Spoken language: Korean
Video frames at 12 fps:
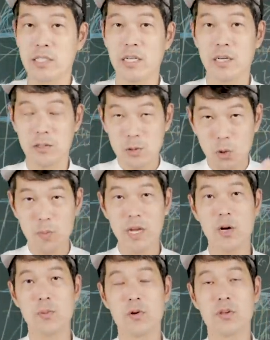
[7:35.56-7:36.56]
그랬잖아요. 그래서
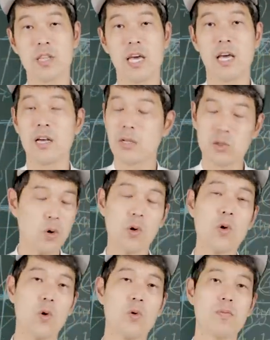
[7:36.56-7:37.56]
촉매라고 보는데
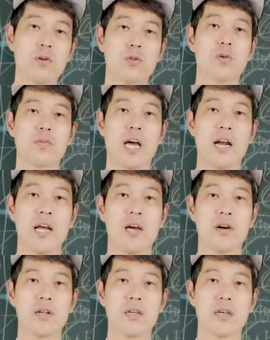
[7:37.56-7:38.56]
전공 공부는 좀
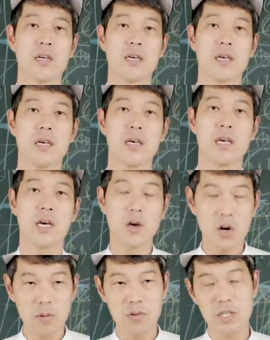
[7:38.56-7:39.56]
달라요.
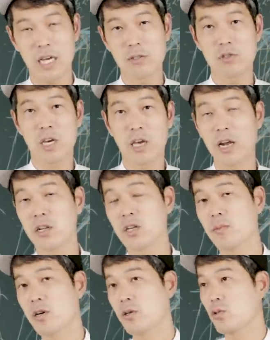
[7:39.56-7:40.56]
그러니까 여러분이 나중에 예를
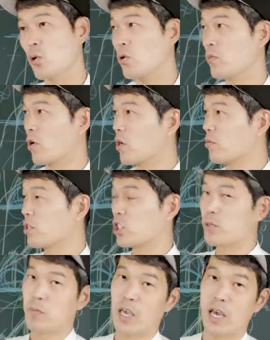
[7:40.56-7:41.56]
들면은 조금 여러분이
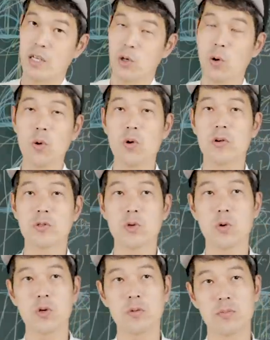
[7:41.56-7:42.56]
쉽게 전공을
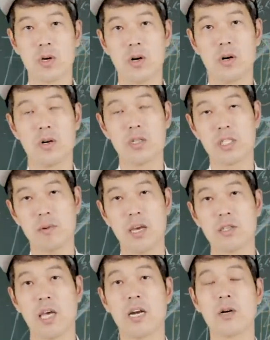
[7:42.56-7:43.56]
조금 더
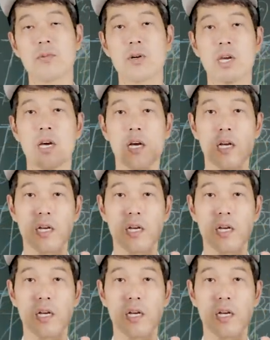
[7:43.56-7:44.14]
쉽게 해서 여러분을